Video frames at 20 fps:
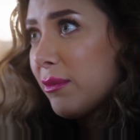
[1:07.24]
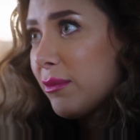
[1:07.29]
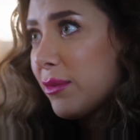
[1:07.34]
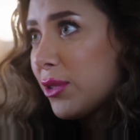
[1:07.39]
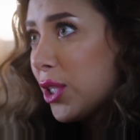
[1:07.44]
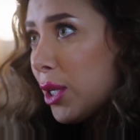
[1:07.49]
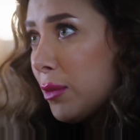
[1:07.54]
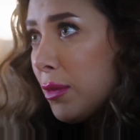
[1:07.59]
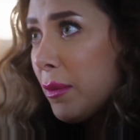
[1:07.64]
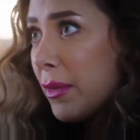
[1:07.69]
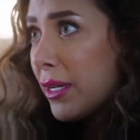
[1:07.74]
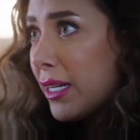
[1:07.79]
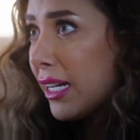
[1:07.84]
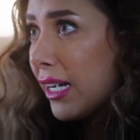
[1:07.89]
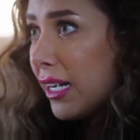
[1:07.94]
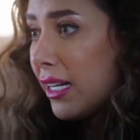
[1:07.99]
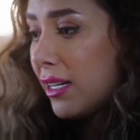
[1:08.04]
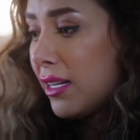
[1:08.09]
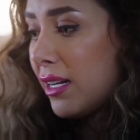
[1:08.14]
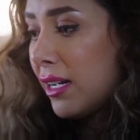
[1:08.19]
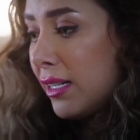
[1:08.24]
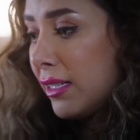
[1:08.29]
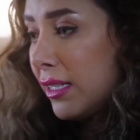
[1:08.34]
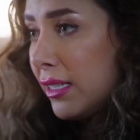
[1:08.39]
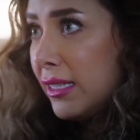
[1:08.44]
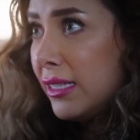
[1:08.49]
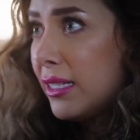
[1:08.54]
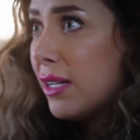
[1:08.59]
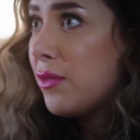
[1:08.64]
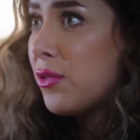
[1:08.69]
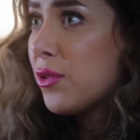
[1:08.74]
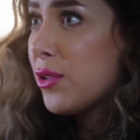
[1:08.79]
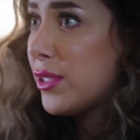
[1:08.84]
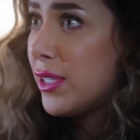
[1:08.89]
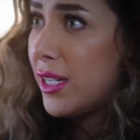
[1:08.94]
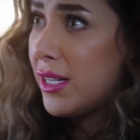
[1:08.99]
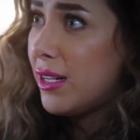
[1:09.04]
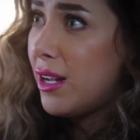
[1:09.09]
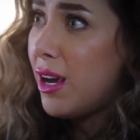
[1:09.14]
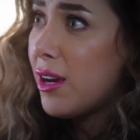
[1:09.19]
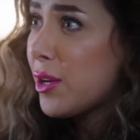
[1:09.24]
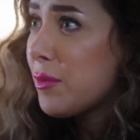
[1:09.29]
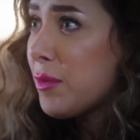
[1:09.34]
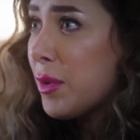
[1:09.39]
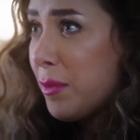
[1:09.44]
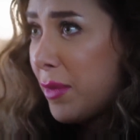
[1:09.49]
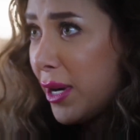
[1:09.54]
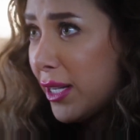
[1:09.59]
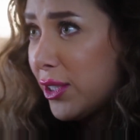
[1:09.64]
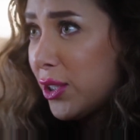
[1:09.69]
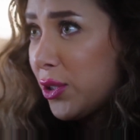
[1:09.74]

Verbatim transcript: مش طالبه منك غير انك تدينا فرصه نقرب من بعض